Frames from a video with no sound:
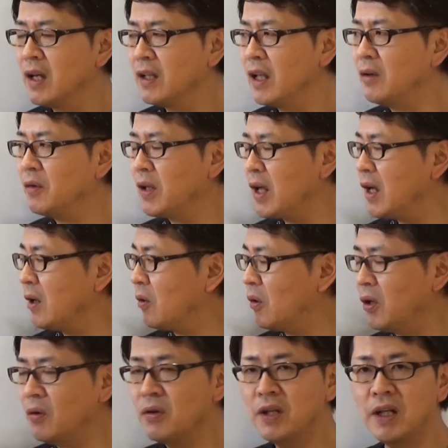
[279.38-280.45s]
なのでこ
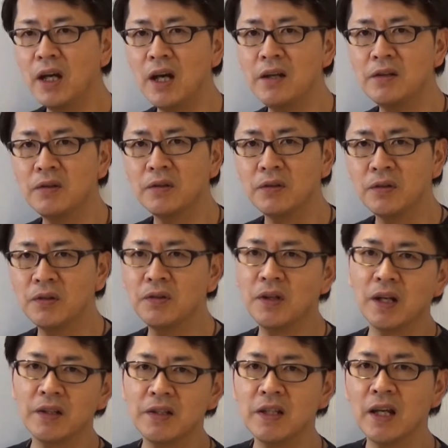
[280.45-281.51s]
れを理解する
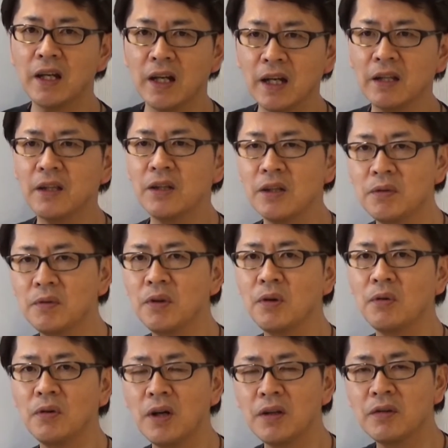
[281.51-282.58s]
かしないかっていうと
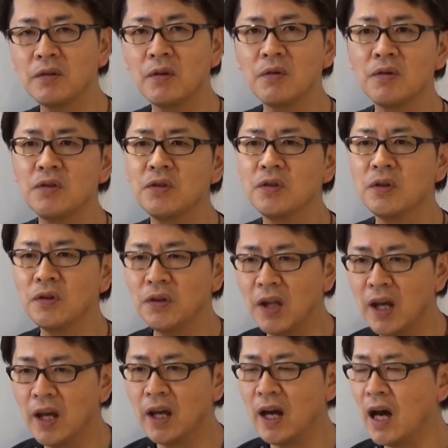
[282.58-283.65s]
ころがすごく重要
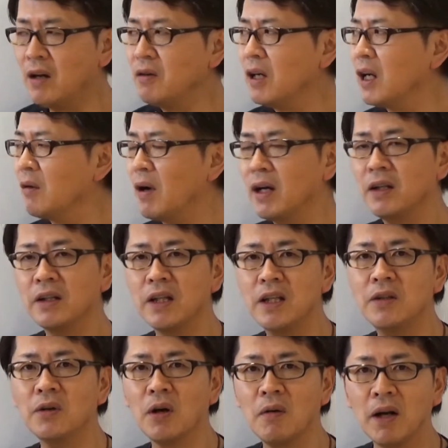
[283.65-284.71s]
であるから悪い
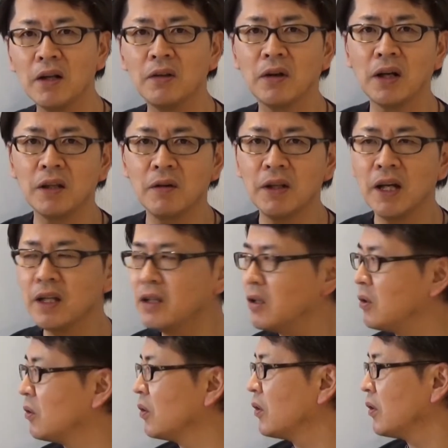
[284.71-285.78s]
いいとか悪いとかではないっ
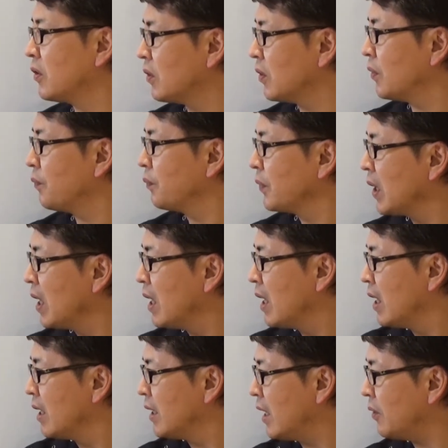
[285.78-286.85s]
ていうことです。
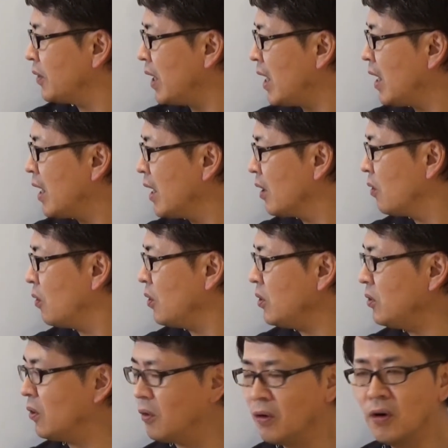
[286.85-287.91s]
なのでこういうの